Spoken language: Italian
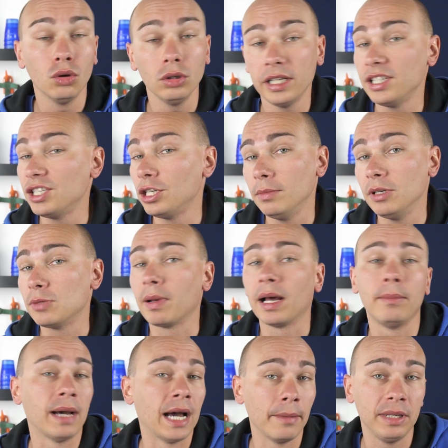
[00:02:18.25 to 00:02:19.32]
o dei cibi
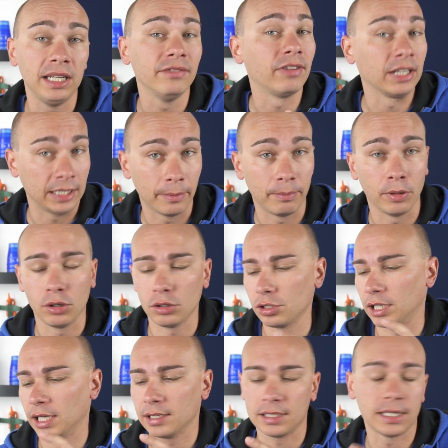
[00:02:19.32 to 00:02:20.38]
spalmabili fatti
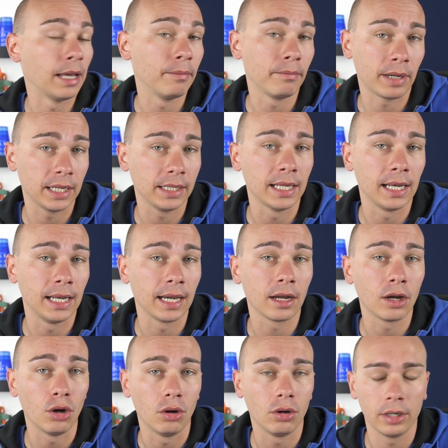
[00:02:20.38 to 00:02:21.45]
apposta sempre dalla
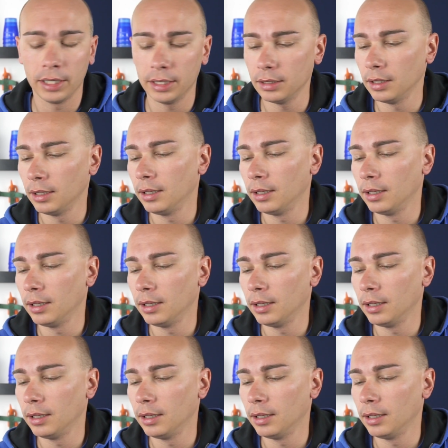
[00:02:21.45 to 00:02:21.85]
Kong,